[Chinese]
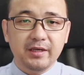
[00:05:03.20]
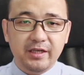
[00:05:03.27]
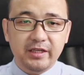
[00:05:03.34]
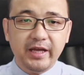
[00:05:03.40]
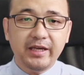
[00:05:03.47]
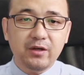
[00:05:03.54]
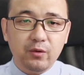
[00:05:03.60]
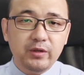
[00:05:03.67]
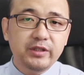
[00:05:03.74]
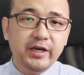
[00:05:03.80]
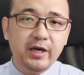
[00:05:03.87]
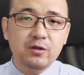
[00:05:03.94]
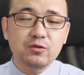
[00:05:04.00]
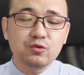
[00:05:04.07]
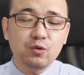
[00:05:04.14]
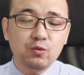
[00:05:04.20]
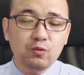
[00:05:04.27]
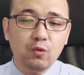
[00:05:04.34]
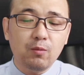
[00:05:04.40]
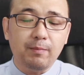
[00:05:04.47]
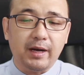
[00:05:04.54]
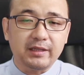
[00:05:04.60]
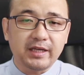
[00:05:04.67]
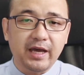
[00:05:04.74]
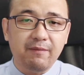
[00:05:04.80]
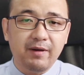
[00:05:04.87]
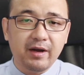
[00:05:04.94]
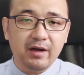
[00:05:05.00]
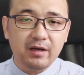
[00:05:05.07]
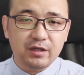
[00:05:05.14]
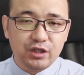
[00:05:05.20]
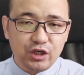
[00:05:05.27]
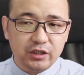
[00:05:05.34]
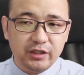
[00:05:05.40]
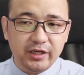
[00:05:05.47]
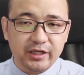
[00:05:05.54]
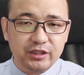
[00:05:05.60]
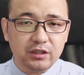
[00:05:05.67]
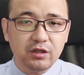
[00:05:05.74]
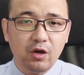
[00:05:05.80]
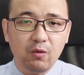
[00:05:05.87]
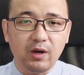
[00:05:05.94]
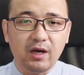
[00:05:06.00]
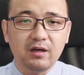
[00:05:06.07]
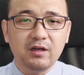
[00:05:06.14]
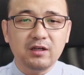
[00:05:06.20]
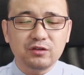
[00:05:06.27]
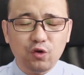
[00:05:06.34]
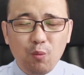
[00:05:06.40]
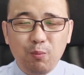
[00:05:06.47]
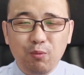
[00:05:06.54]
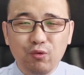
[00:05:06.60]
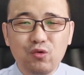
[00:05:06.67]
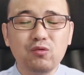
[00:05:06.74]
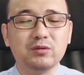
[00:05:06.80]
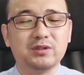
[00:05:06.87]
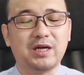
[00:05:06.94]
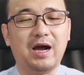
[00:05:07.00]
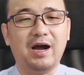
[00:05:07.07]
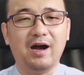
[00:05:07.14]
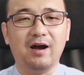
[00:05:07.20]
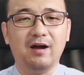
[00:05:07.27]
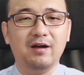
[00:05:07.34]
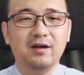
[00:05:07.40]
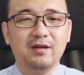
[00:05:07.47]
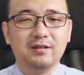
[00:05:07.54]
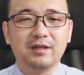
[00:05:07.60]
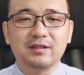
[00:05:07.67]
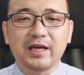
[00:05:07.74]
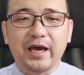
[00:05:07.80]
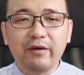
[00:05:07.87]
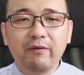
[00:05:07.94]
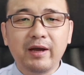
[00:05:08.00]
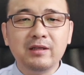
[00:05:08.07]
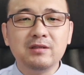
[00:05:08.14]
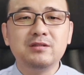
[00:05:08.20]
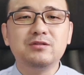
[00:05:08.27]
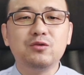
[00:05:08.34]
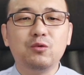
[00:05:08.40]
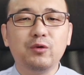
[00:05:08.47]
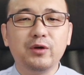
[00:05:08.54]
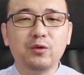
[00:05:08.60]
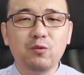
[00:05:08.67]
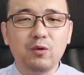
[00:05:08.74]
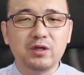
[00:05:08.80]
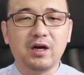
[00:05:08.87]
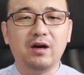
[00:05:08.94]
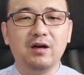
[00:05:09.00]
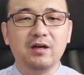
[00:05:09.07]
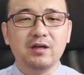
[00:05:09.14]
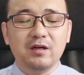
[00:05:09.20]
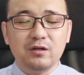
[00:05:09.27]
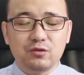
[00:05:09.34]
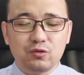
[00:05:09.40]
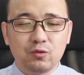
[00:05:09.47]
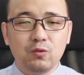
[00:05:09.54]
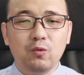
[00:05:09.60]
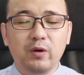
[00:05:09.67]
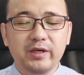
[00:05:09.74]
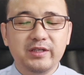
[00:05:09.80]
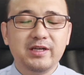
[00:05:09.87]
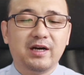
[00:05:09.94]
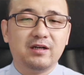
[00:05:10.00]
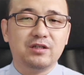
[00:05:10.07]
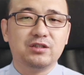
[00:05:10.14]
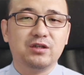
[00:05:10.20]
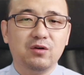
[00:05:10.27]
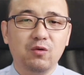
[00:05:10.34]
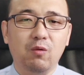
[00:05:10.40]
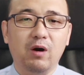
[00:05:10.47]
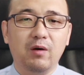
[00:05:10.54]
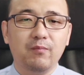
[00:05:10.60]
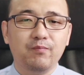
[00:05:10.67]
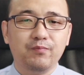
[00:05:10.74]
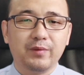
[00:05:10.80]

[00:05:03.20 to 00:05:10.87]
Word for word: 一旦有一天中共把台湾彻底给渗透了，都不用打，那台湾就会过上中国一样的生活。